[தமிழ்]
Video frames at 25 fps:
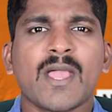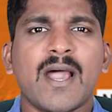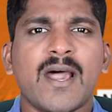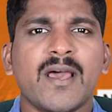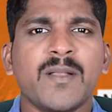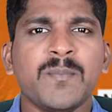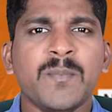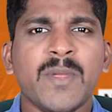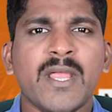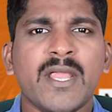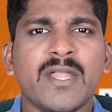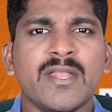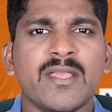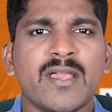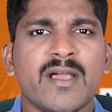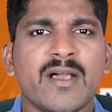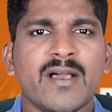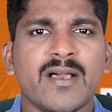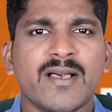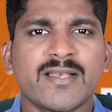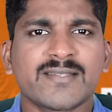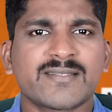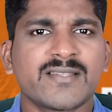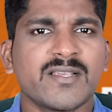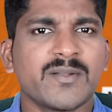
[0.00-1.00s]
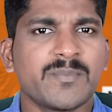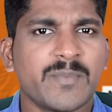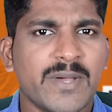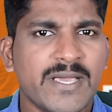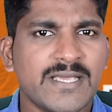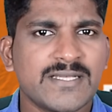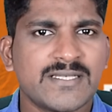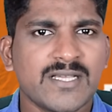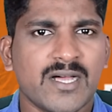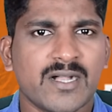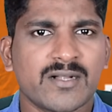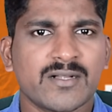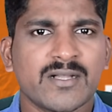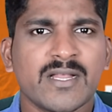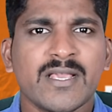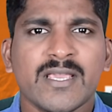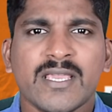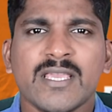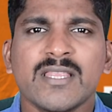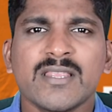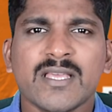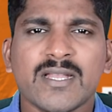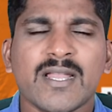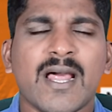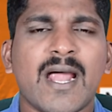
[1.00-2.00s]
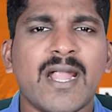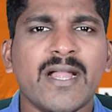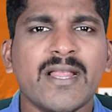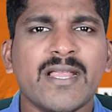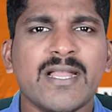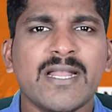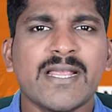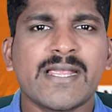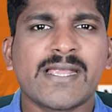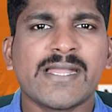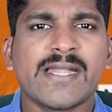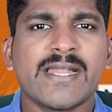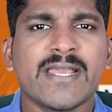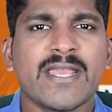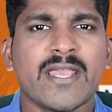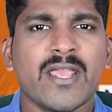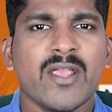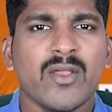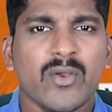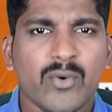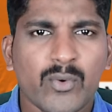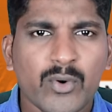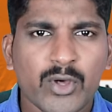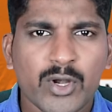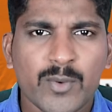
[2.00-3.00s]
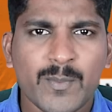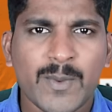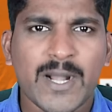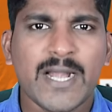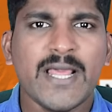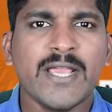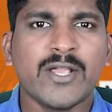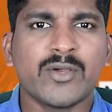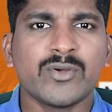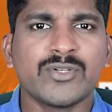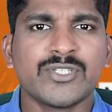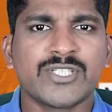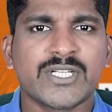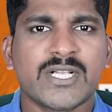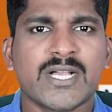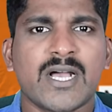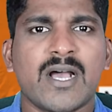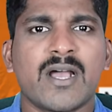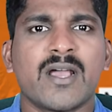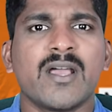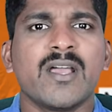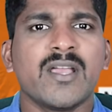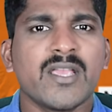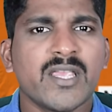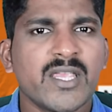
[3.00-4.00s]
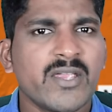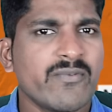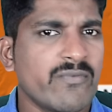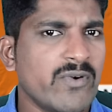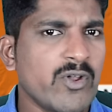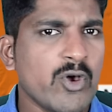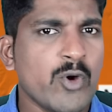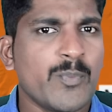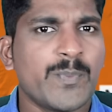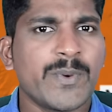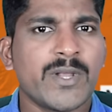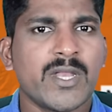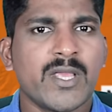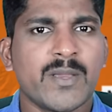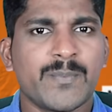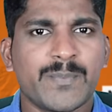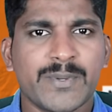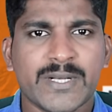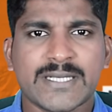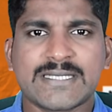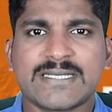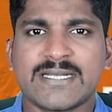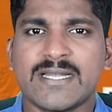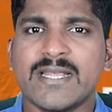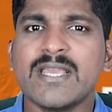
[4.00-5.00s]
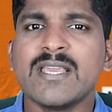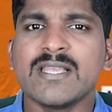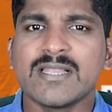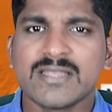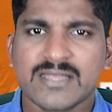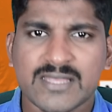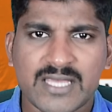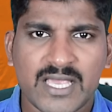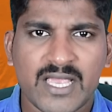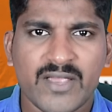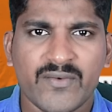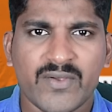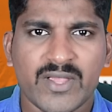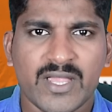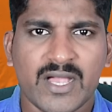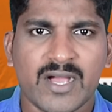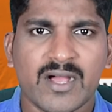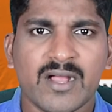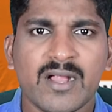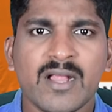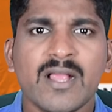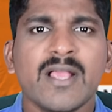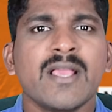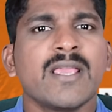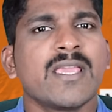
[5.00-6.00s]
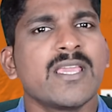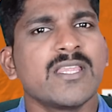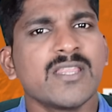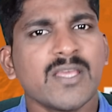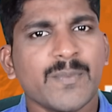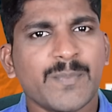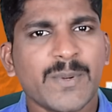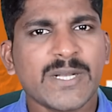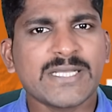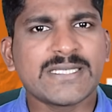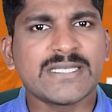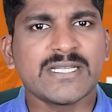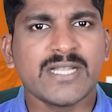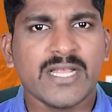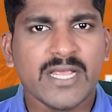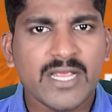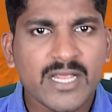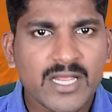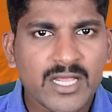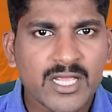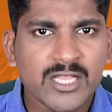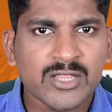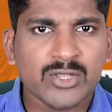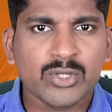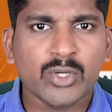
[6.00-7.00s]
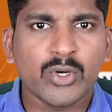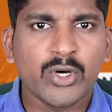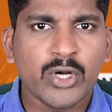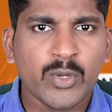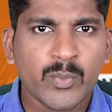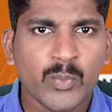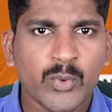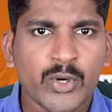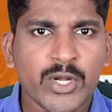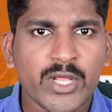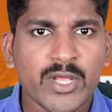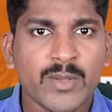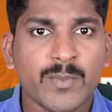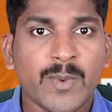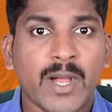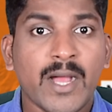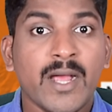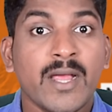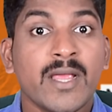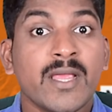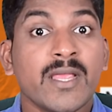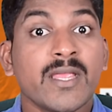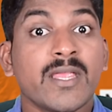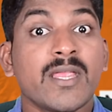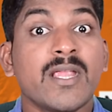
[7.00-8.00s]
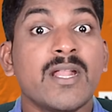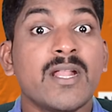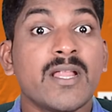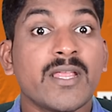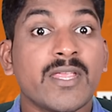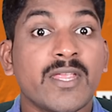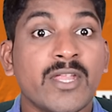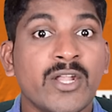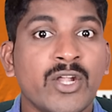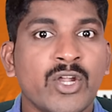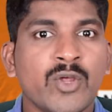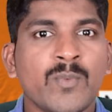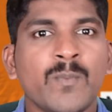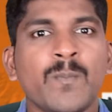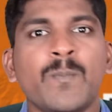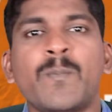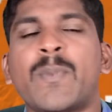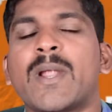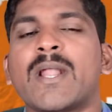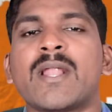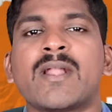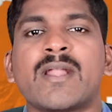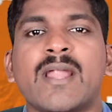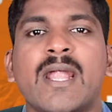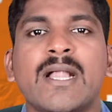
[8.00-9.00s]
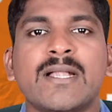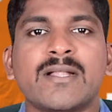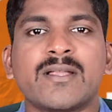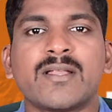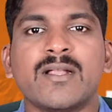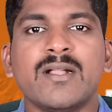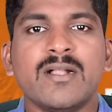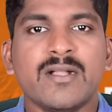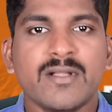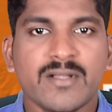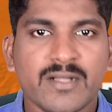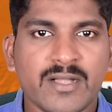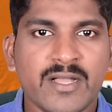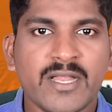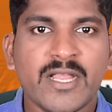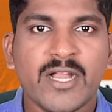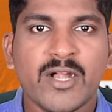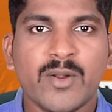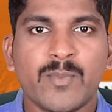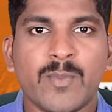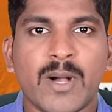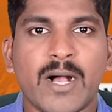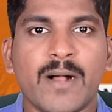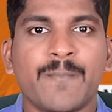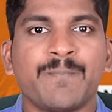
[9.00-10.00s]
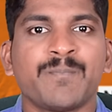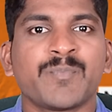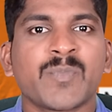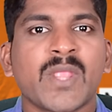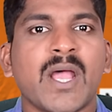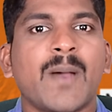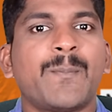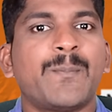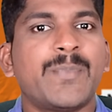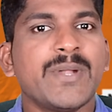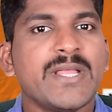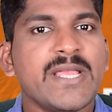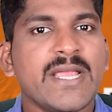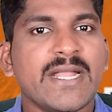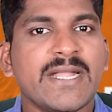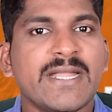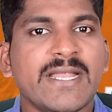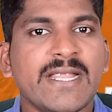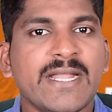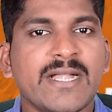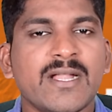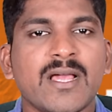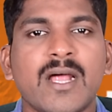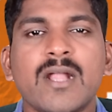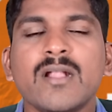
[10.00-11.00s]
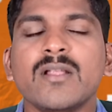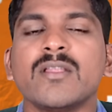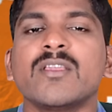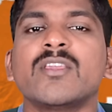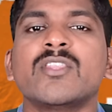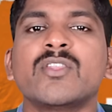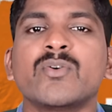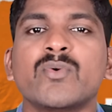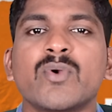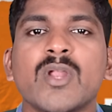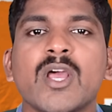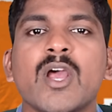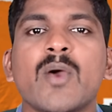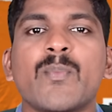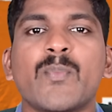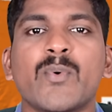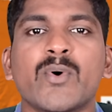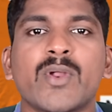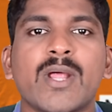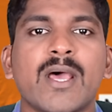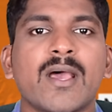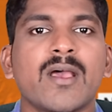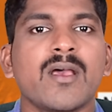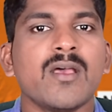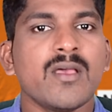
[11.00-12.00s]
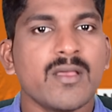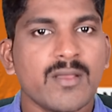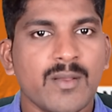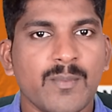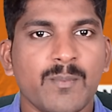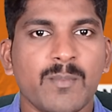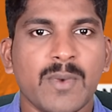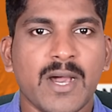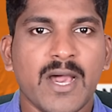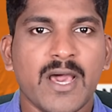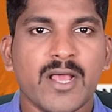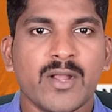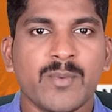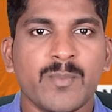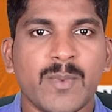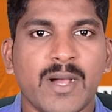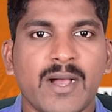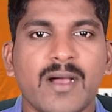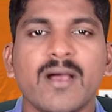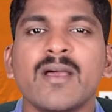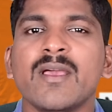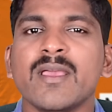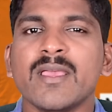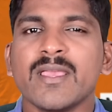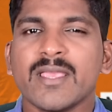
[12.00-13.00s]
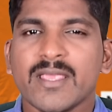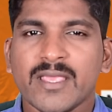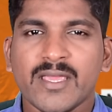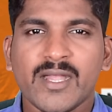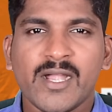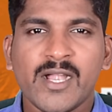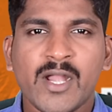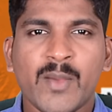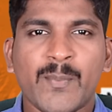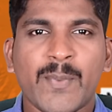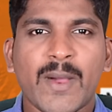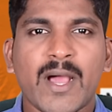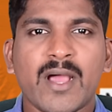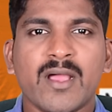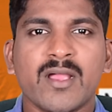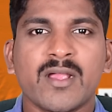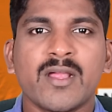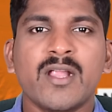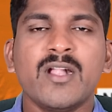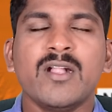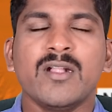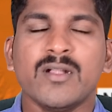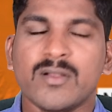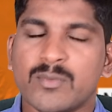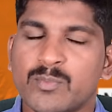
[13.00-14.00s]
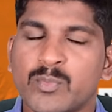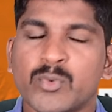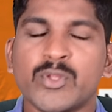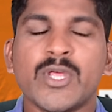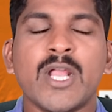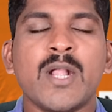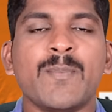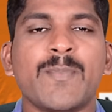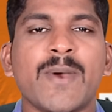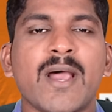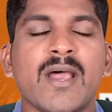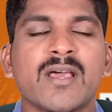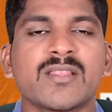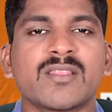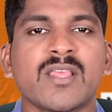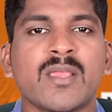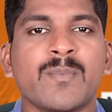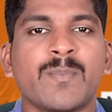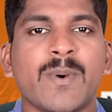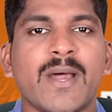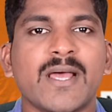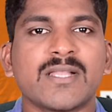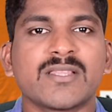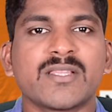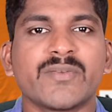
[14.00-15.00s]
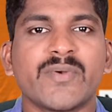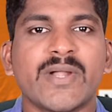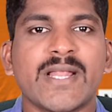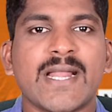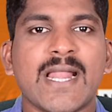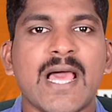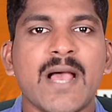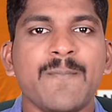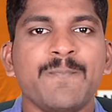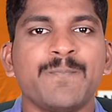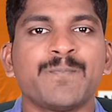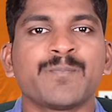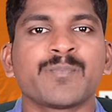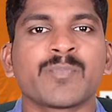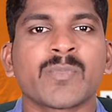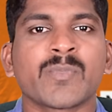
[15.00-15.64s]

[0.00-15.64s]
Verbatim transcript: அர்மேனியா அசர்பைஜான் இந்த நாடுகளுக்கு இடையே ஒரு மலைக்குஞ்சுக்காக இவ்வளவு பெரிய பிரச்சனை தேவையா இந்த பிரச்சனை இத்தோடு முடியுமா இல்லை இன்னும் பல நாட்கள் நீடுமா அப்படியே நீண்டால் இது உலக போராக மாறுமா இரண்டு பாகங்கள் முதல் பாகத்தை பார்த்து விடலாம்